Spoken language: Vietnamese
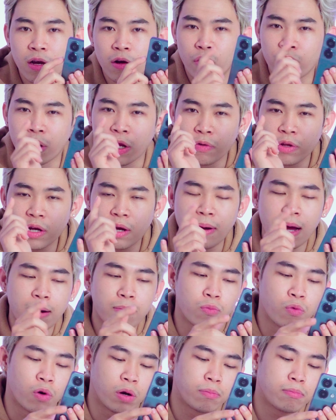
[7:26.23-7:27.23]
Còn nếu như các
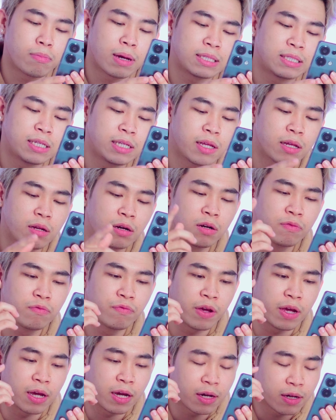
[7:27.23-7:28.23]
bạn muốn mà chi tiết hơn
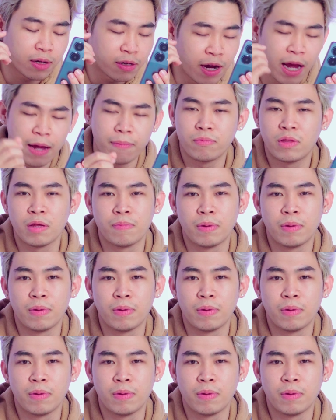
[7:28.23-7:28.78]
về game